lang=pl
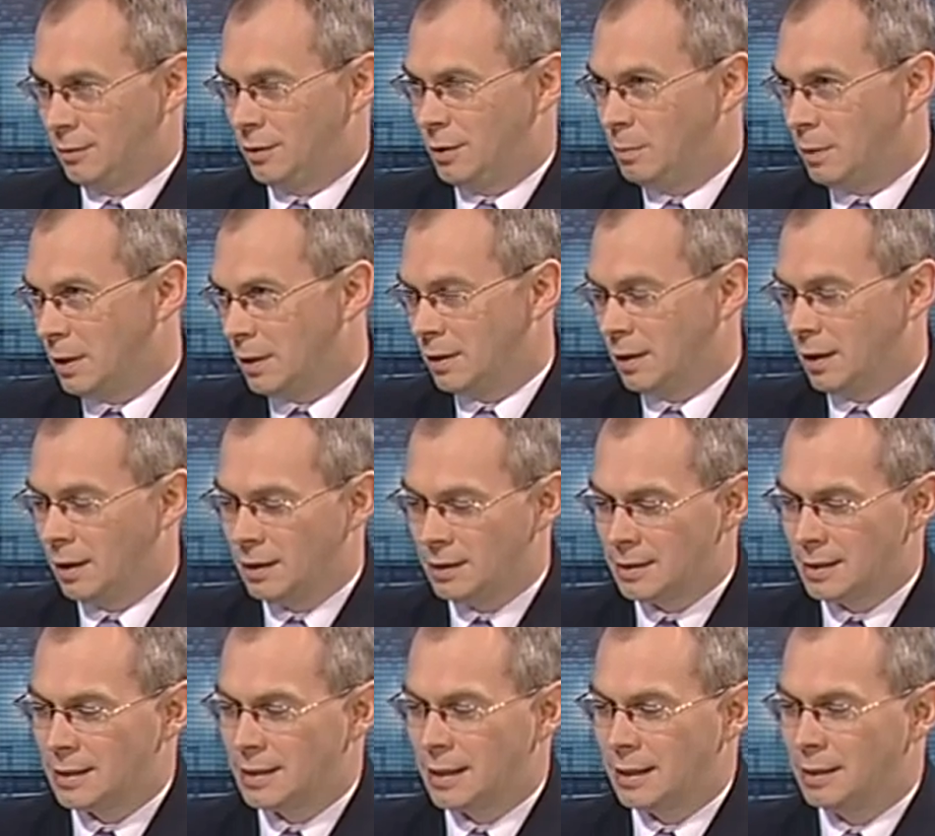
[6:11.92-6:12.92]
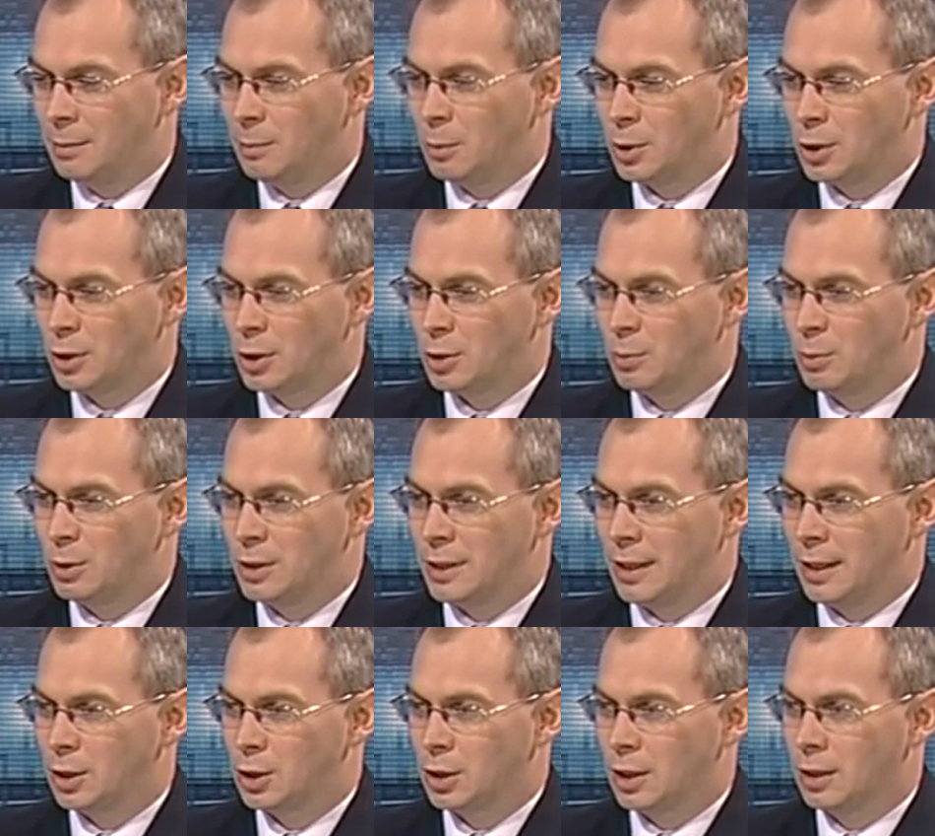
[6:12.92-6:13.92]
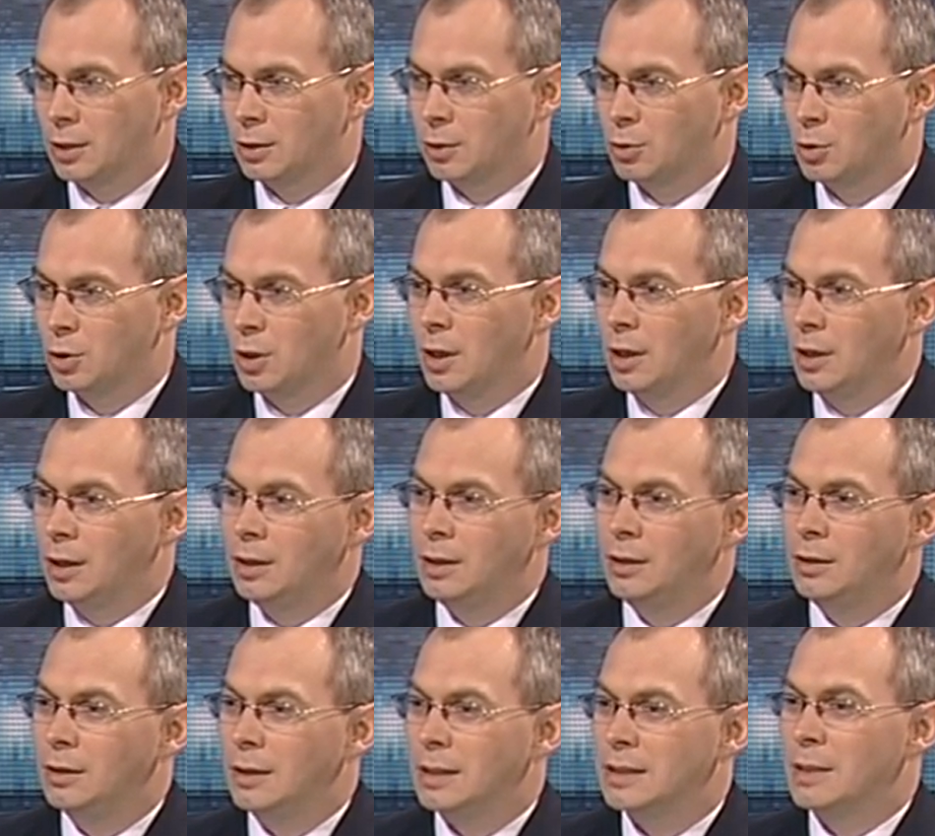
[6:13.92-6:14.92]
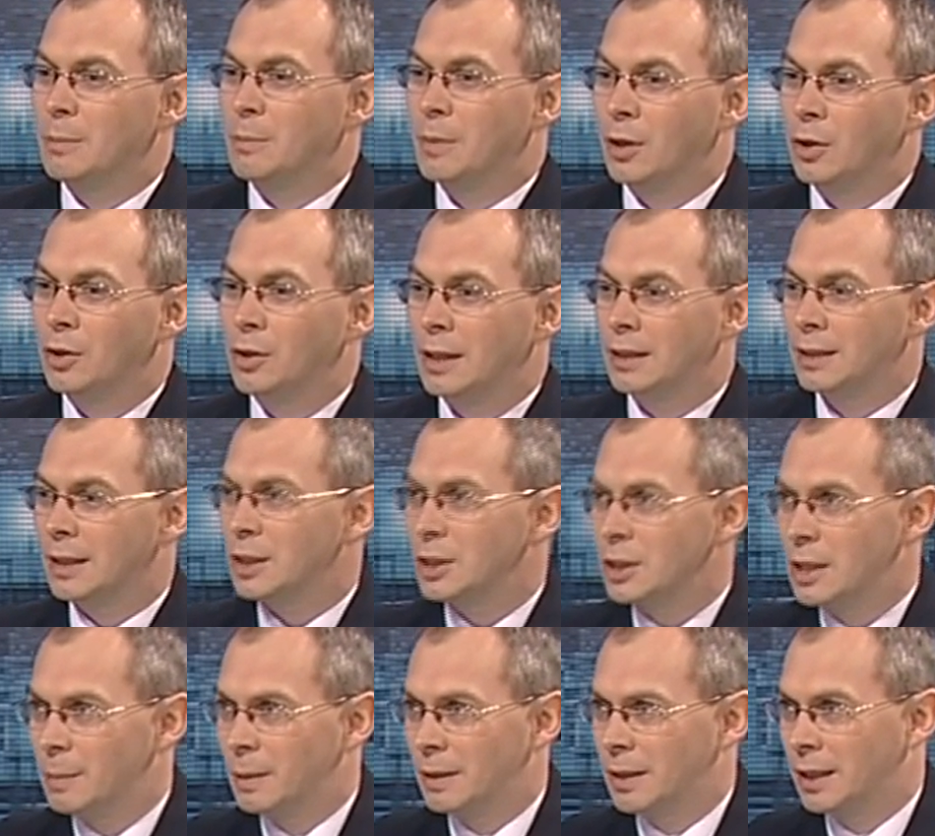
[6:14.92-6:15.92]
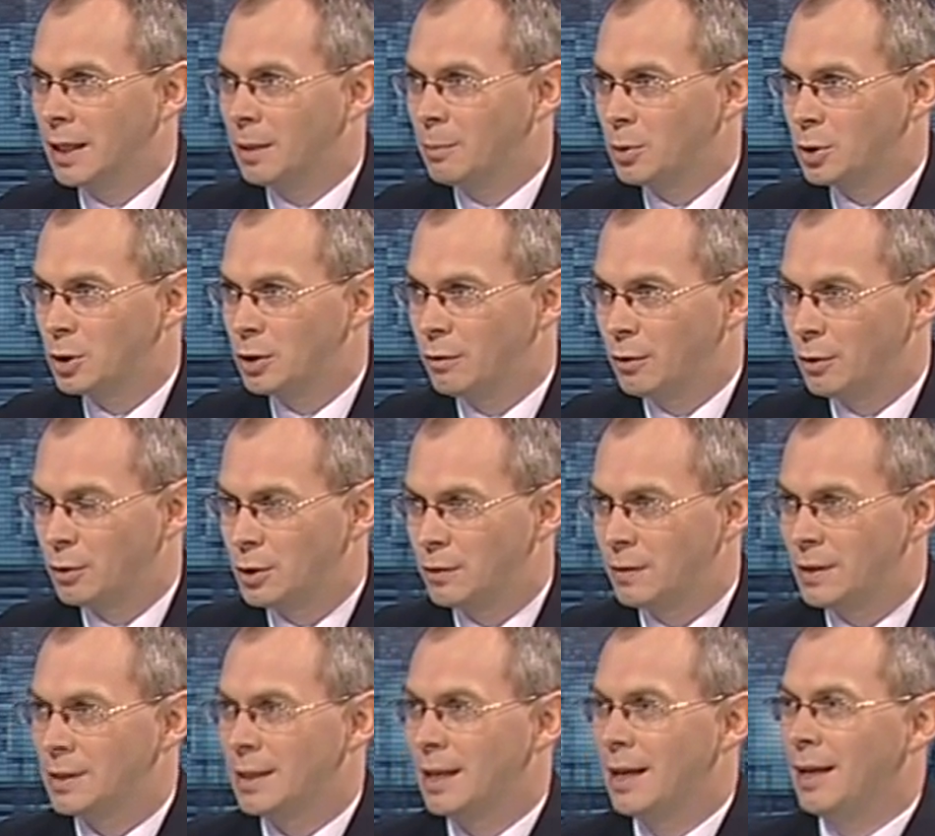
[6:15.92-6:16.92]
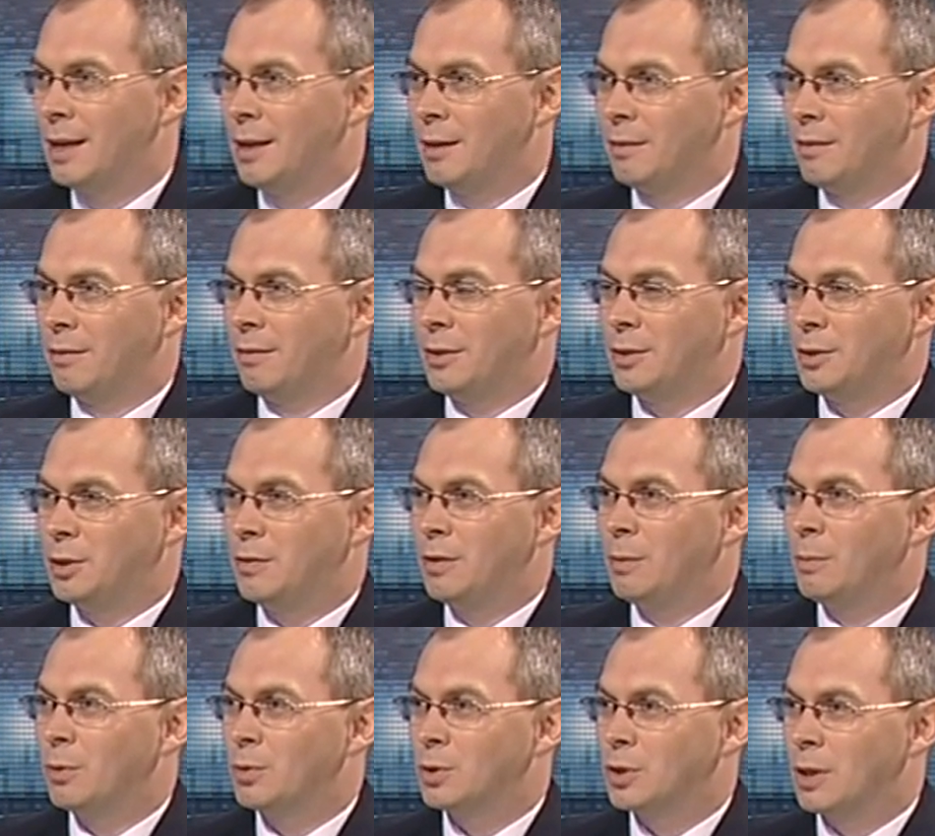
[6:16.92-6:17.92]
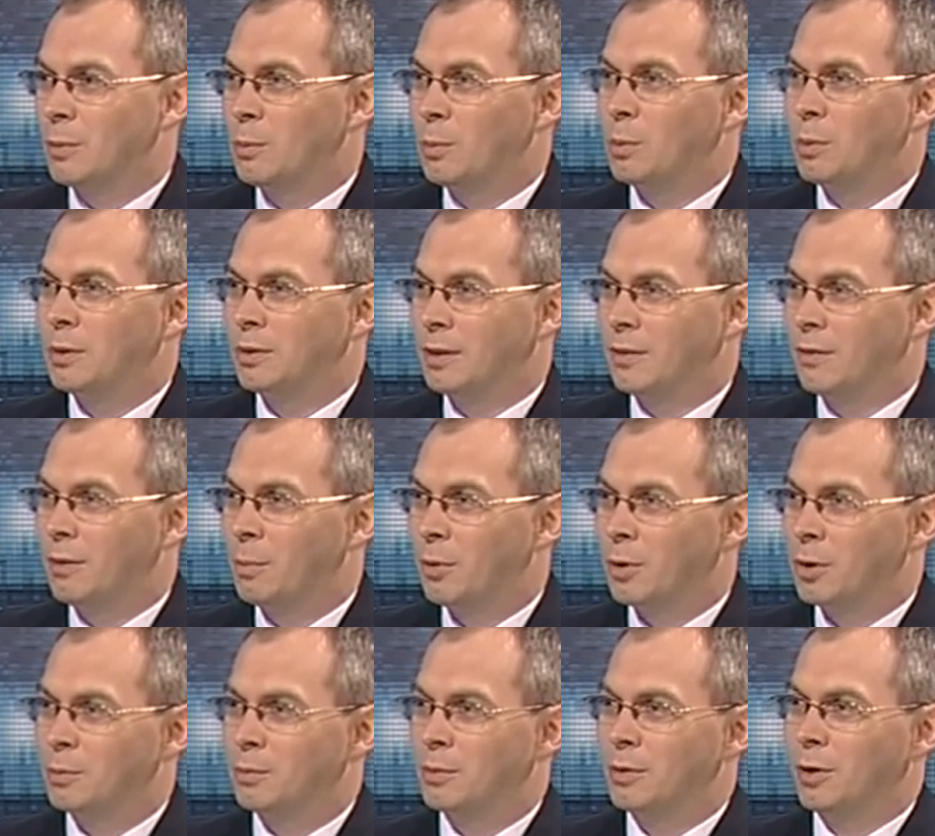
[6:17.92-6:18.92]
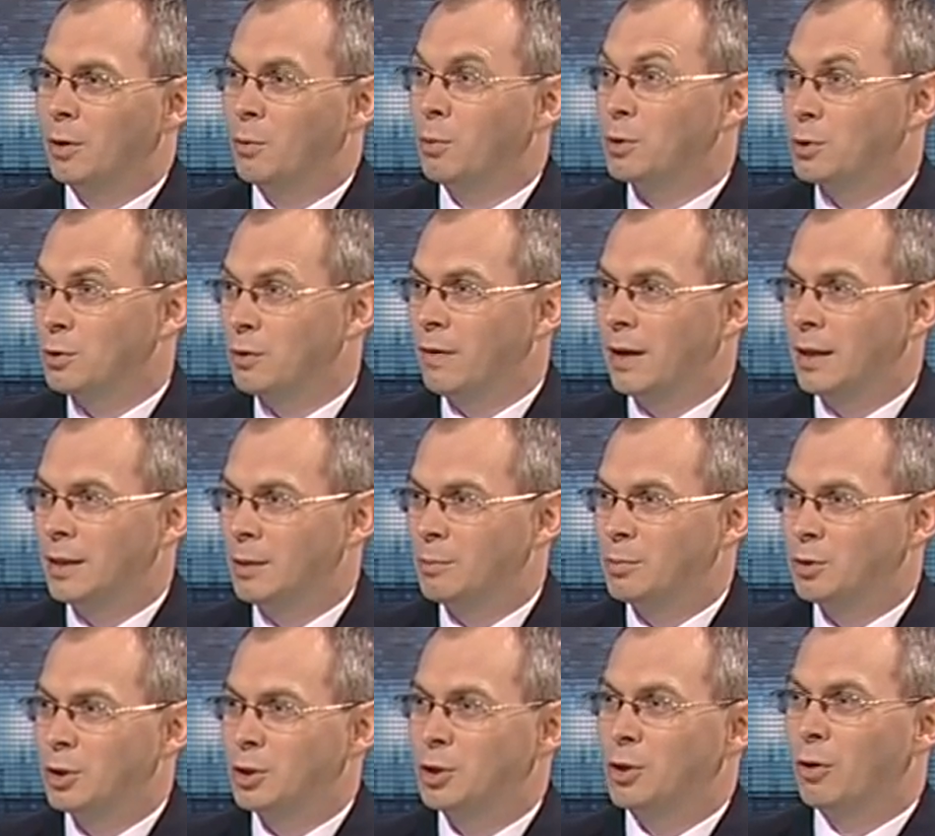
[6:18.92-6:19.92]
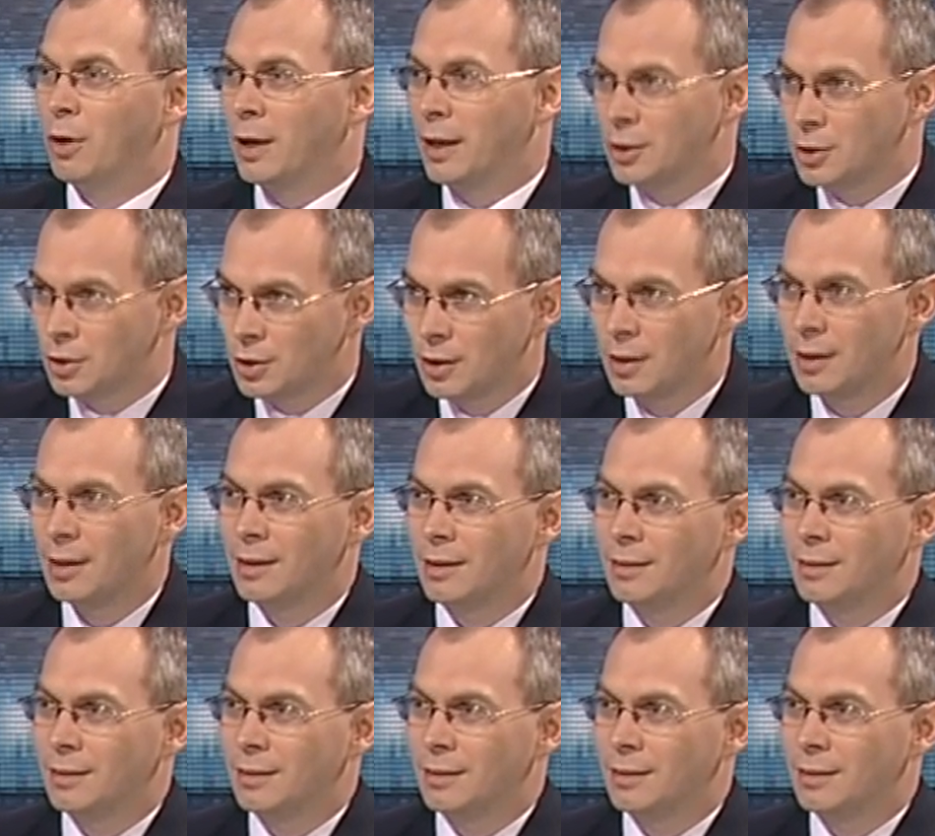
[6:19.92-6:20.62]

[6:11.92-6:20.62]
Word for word: w imię tej zasady może też być tak, że ktoś i następnego dnia też nie ma takiej możliwości, więc właściwie można byłoby te wybory, głosowanie przyciągać